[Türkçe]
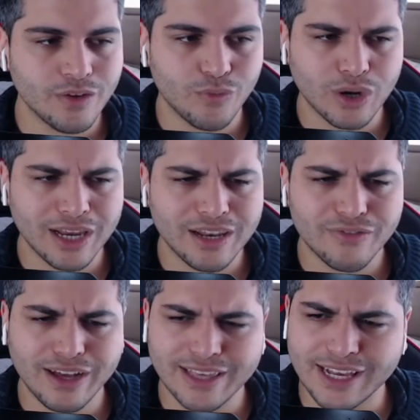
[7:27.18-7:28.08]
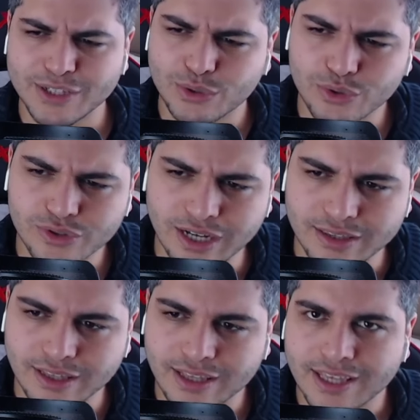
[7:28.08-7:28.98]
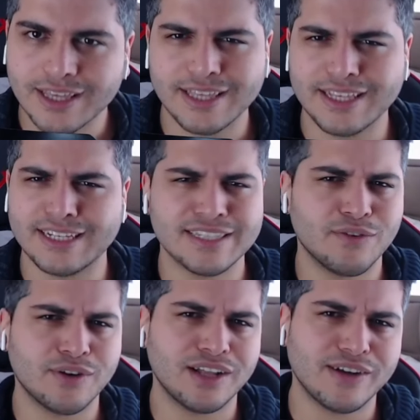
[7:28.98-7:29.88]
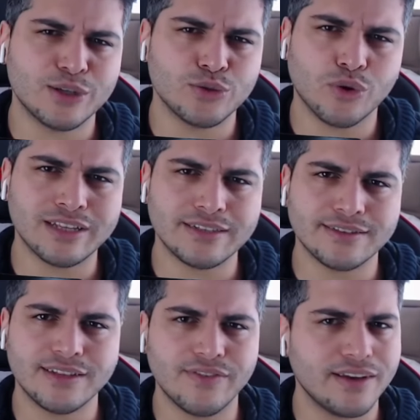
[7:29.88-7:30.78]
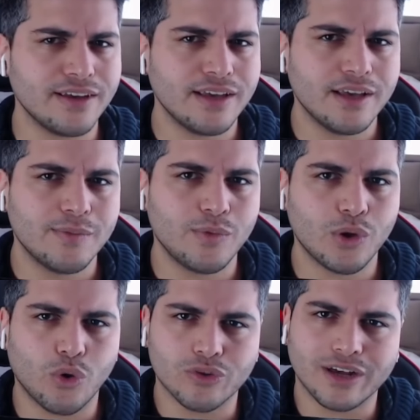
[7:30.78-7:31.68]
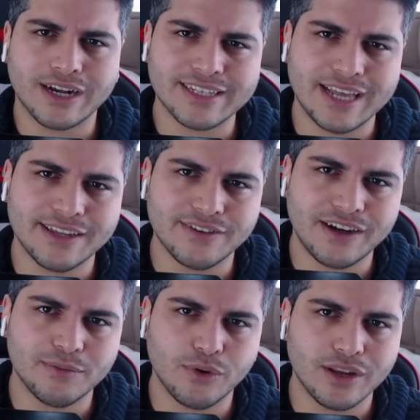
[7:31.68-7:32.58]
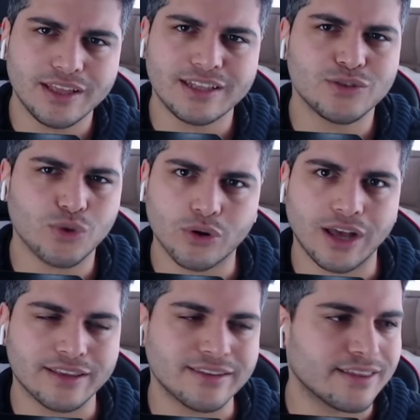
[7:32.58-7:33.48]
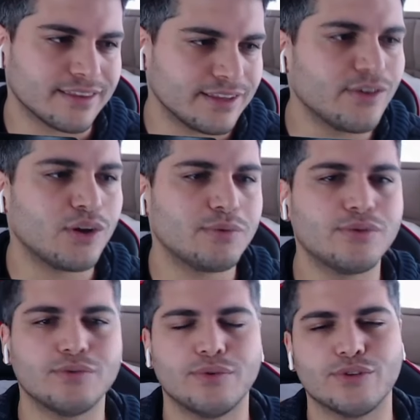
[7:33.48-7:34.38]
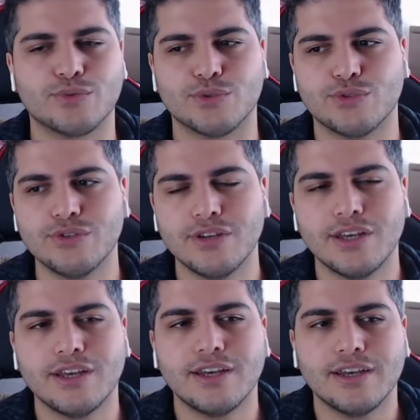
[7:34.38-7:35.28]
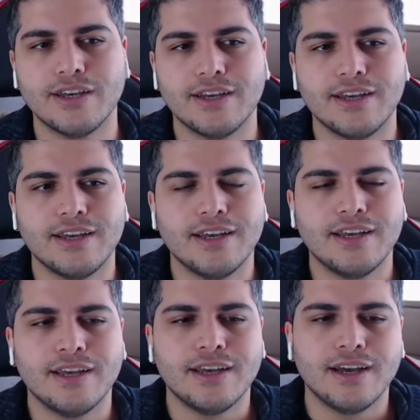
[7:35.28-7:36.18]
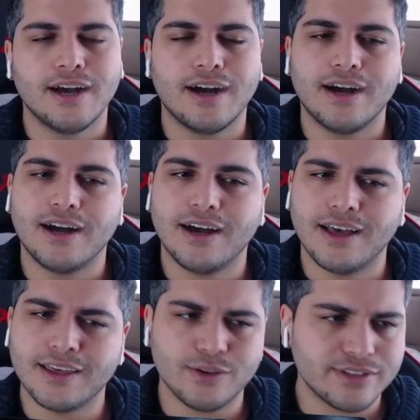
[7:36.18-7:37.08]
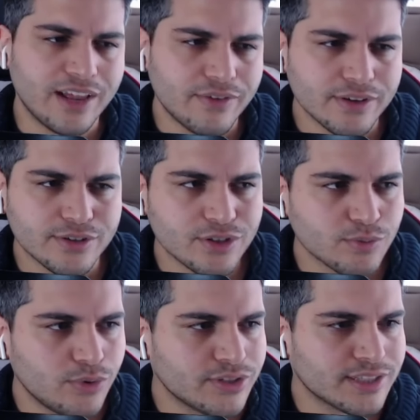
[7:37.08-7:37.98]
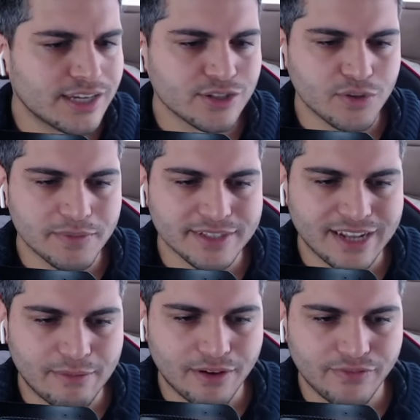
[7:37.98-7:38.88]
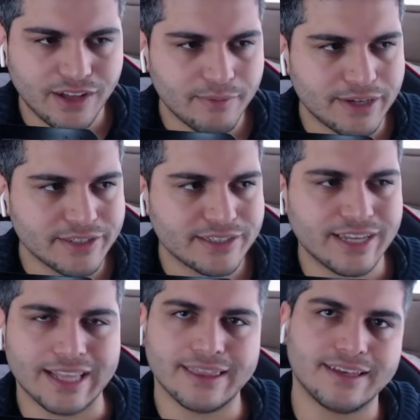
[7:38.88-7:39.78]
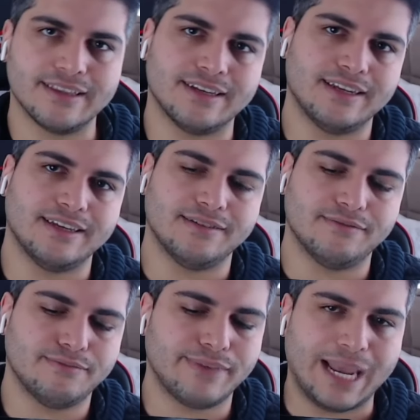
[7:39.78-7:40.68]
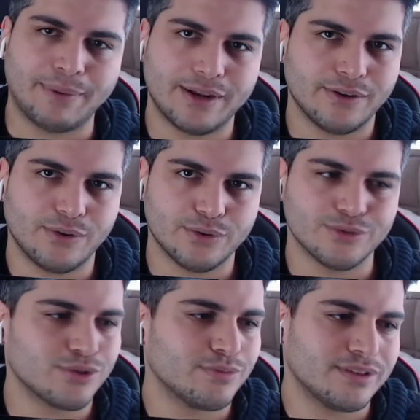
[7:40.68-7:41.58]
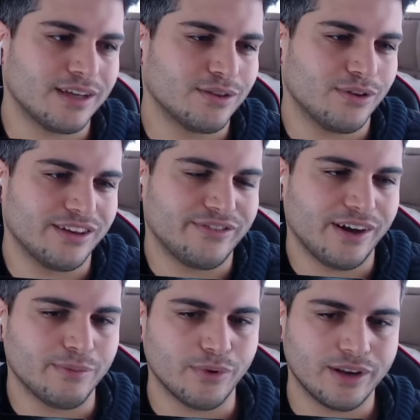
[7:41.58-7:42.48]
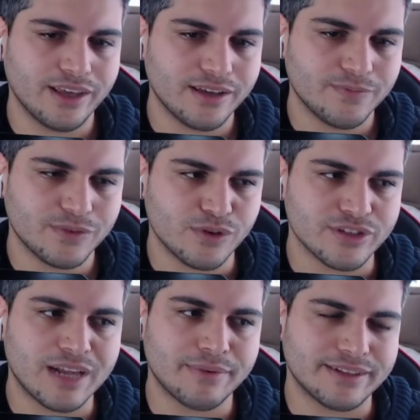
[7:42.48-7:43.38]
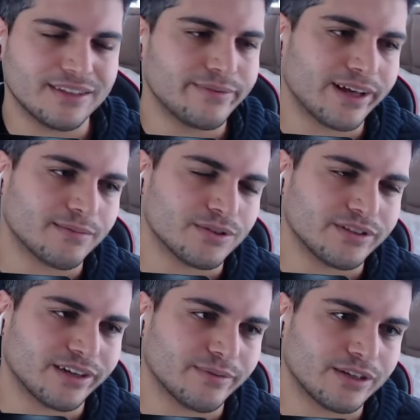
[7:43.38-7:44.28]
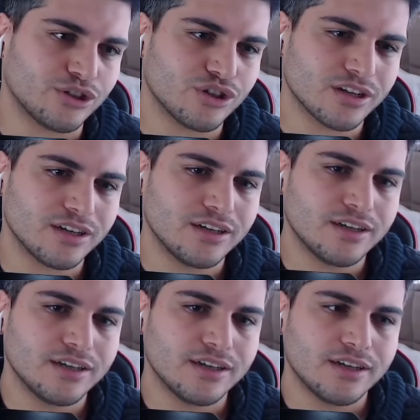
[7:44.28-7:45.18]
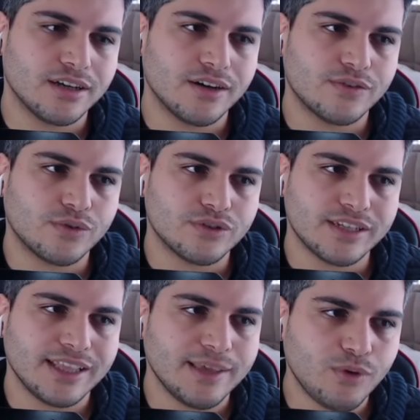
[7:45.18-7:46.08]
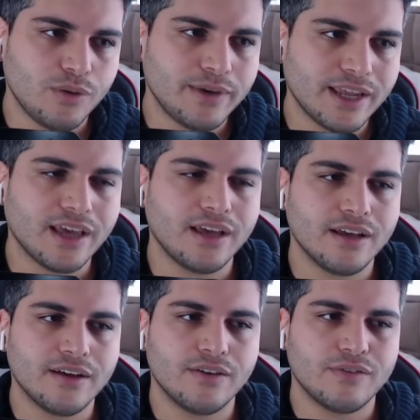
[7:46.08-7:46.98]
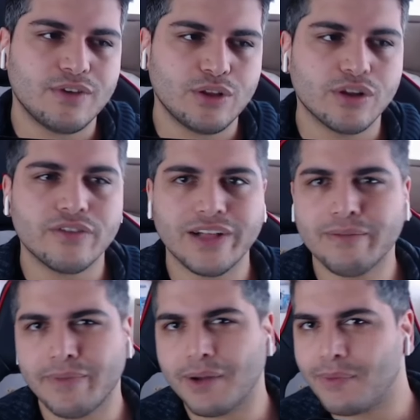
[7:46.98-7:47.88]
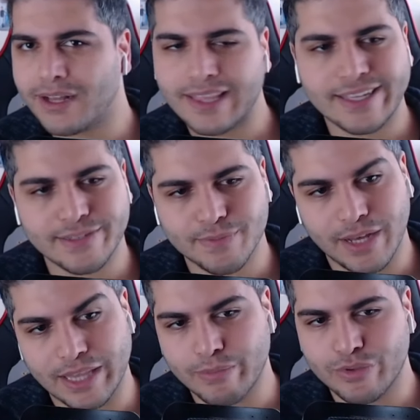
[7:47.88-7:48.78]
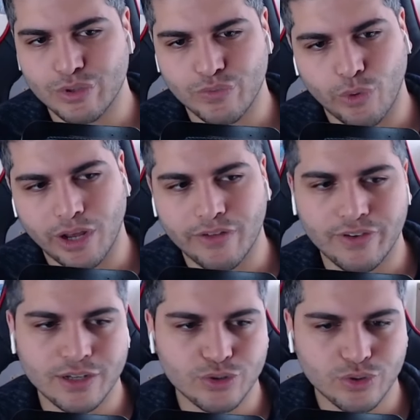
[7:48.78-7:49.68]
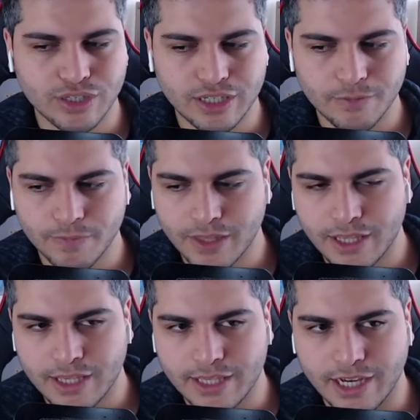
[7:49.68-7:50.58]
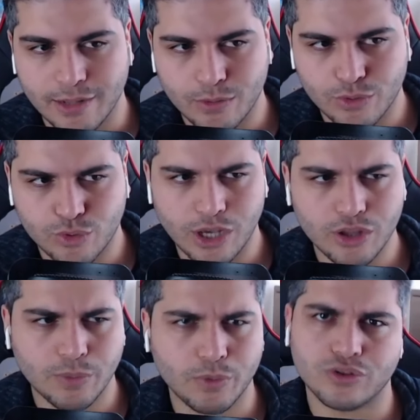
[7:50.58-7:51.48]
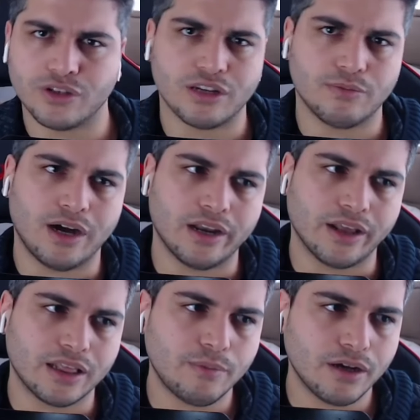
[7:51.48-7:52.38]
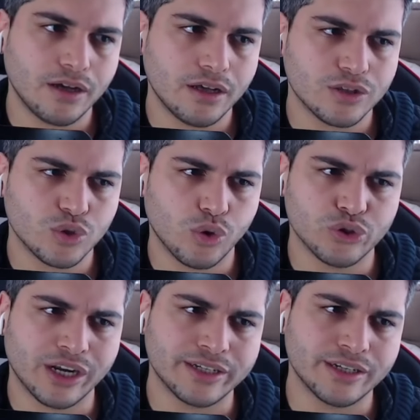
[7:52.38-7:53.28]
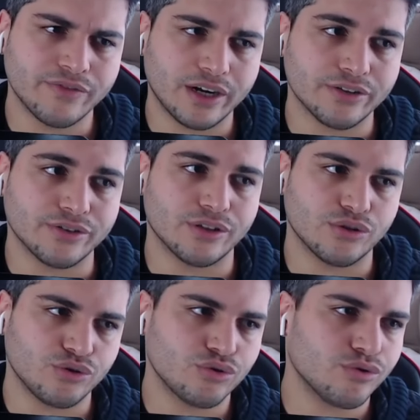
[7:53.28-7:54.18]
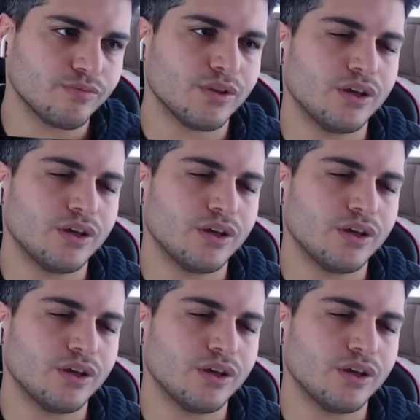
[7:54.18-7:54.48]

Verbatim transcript: vokaline falan gelecek olursak da ikisine vokale falan çok tatlıydı ve böyle ortak sahneleri falan böyle çok daha tatlıydı. Öyle bir durum oluşmuştu. Ah, güzel ve küçük bir station olmasına rağmen falan bence tatlıydı. Hani beraber oluşumundan dolayı falan böyle güzel bir etki bırakmışlar bence. Monstaine'de de böyle bir ara videolarına falan bakmak lazım. Adamın çünkü vokali falan çok iyi. Yani düet yapıyor sanırım ağırlıklı ama solo şarkıları vardır diye düşünüyorum.